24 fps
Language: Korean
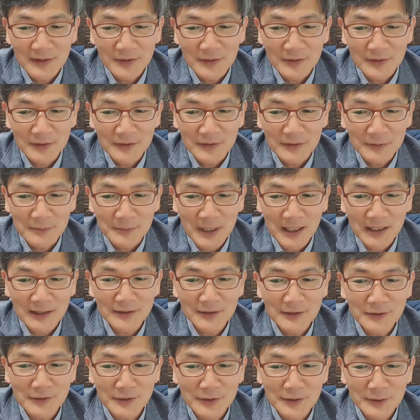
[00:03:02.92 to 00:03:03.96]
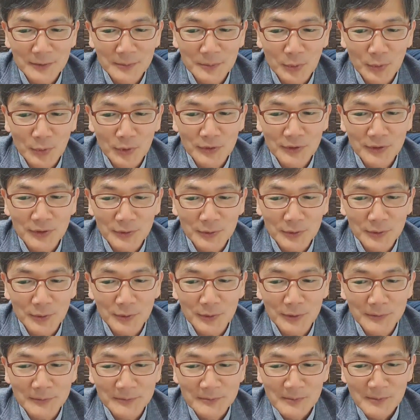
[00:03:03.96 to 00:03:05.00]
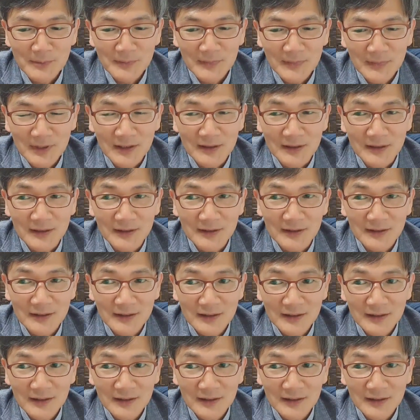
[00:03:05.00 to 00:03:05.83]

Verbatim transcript: 어, 많은 것을 보고 듣고 네,